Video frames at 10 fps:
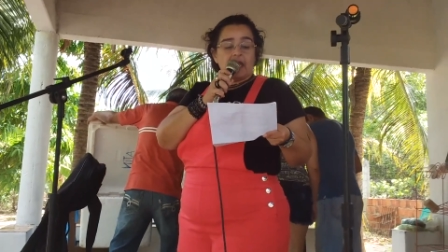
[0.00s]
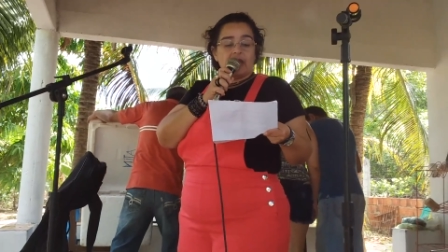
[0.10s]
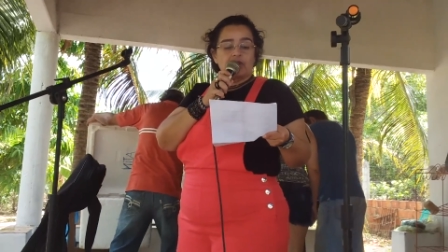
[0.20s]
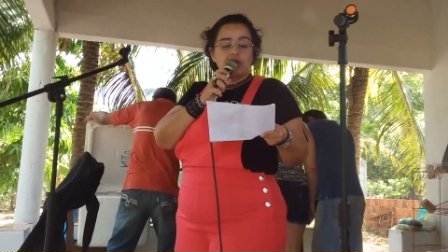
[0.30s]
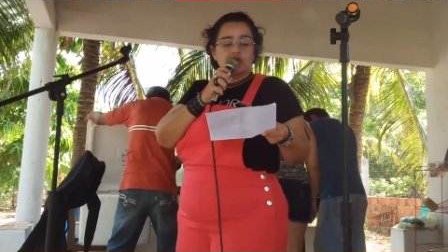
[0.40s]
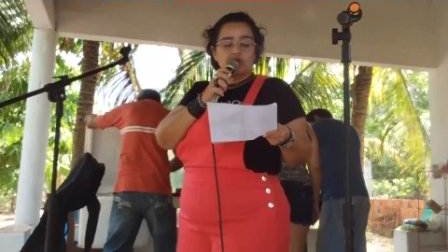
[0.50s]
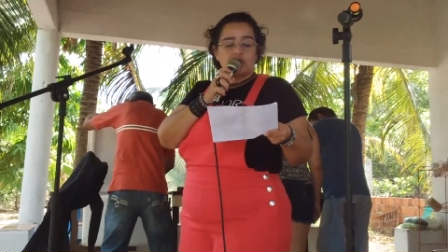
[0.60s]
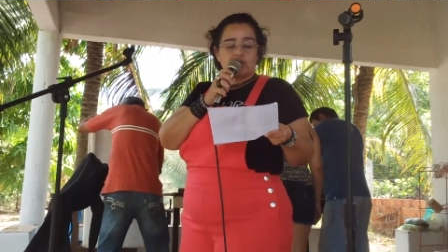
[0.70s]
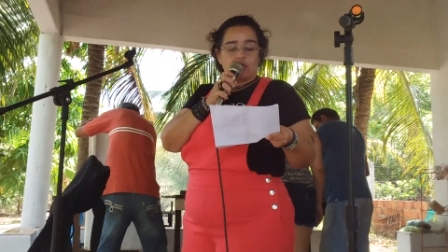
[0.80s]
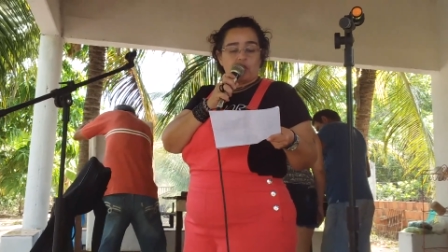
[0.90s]
Em nosso,
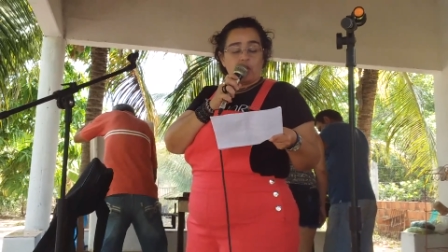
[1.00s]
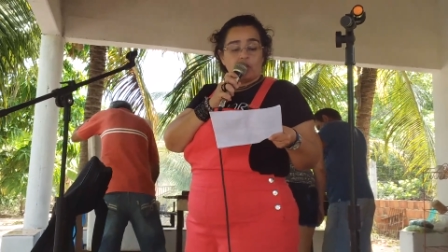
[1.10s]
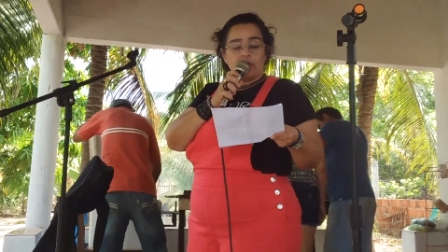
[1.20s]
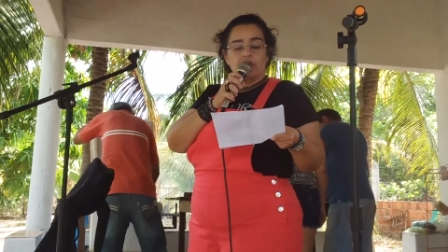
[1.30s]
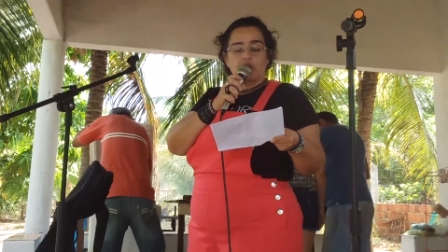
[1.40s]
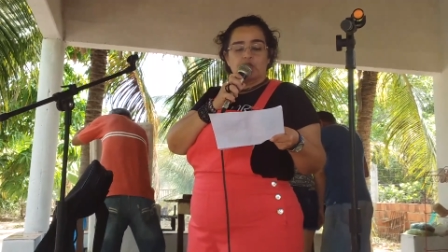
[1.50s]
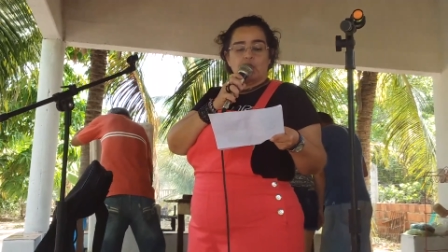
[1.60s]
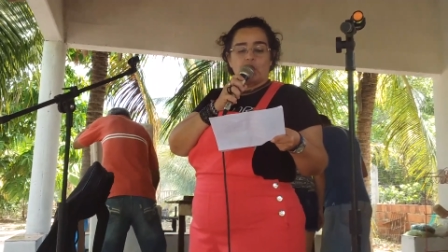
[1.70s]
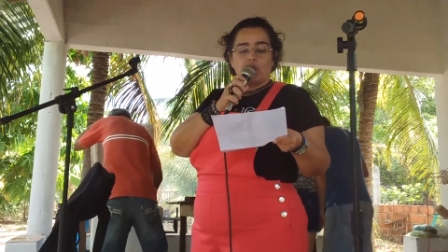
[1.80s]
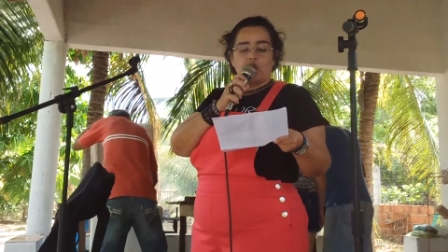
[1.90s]
em nosso
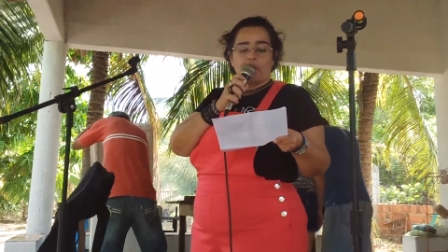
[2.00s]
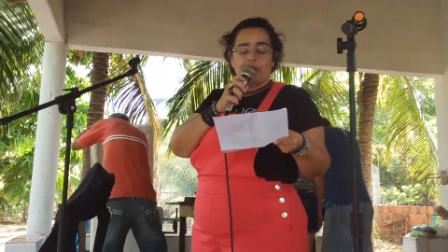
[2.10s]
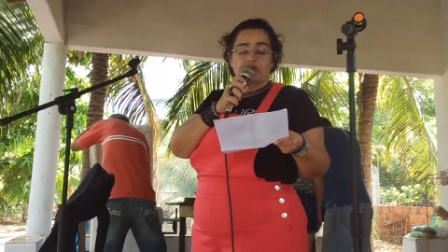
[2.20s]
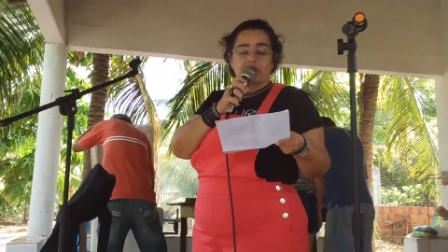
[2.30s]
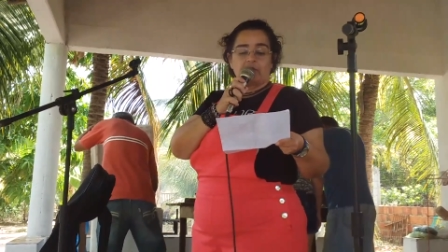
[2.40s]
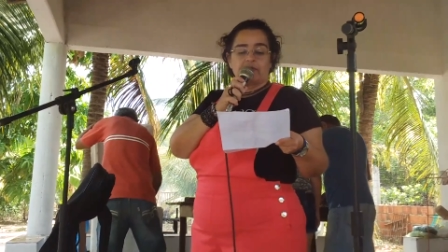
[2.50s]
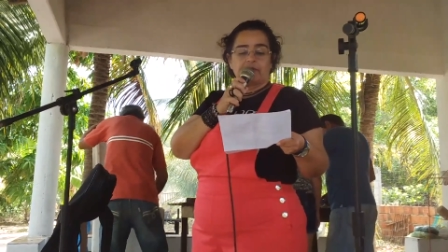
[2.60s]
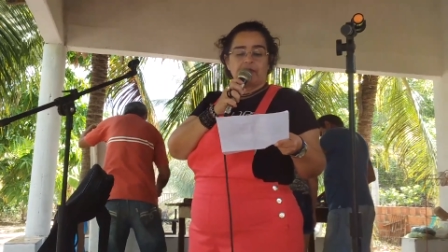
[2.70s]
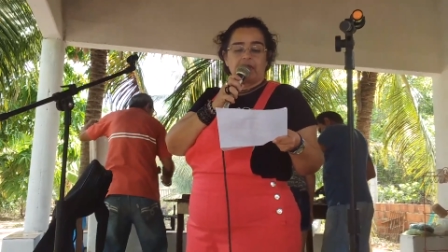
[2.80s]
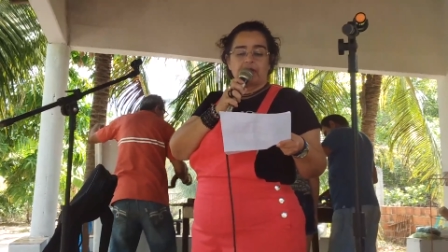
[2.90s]
corpo estão os
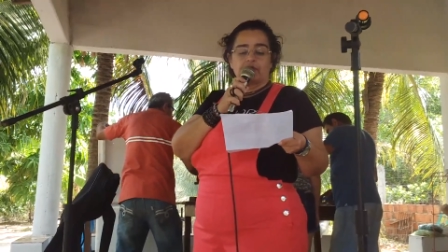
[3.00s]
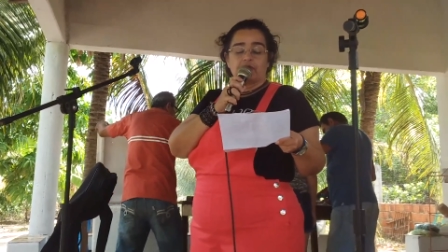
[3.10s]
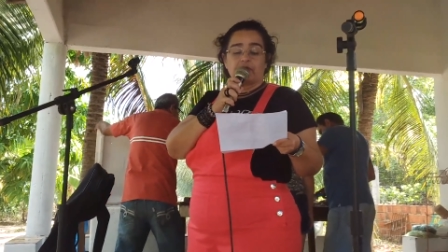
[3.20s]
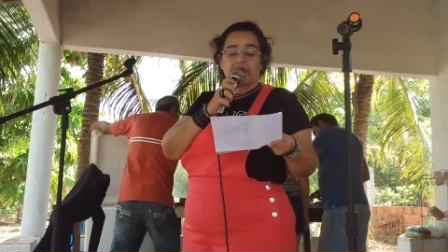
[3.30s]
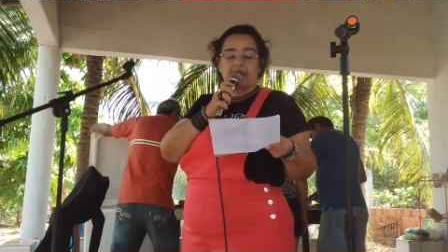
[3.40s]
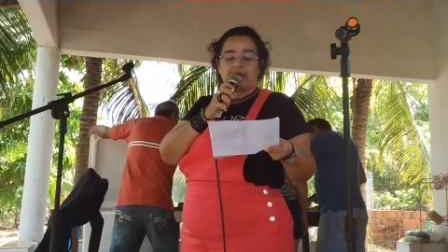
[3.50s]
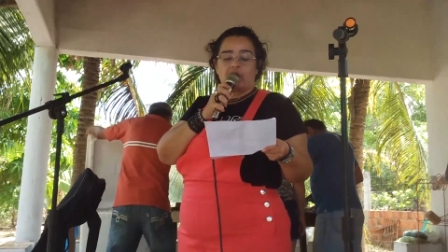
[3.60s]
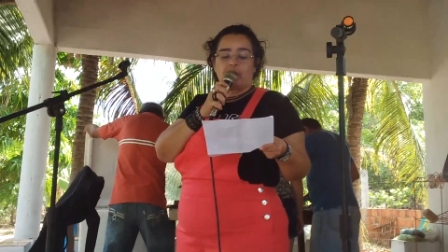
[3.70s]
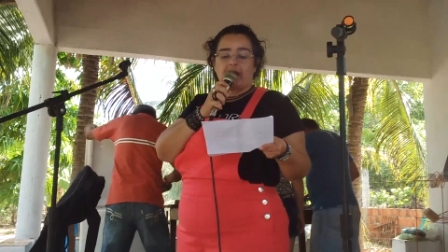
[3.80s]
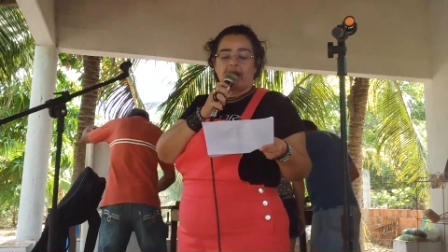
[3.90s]
ventos dos
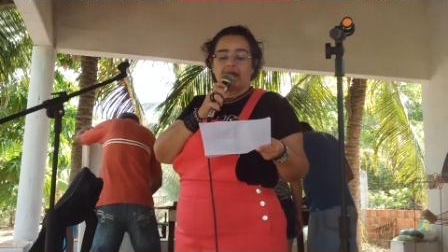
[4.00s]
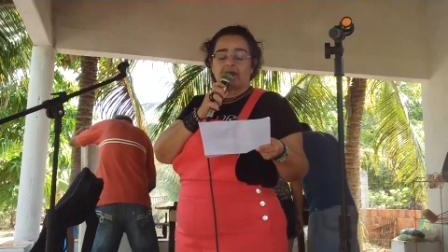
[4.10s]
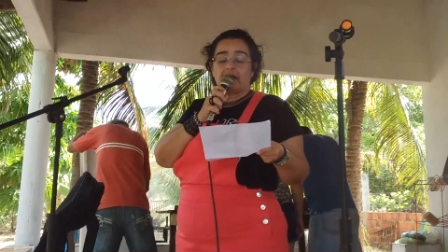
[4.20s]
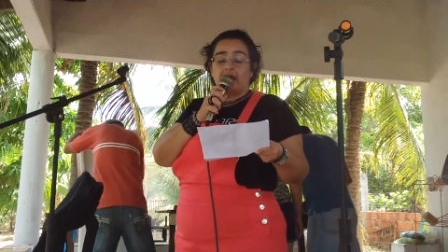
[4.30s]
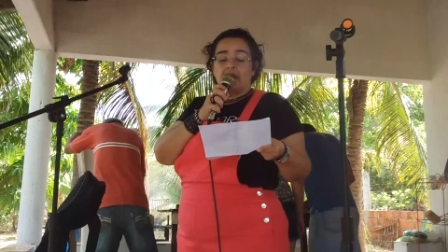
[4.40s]
carnaubais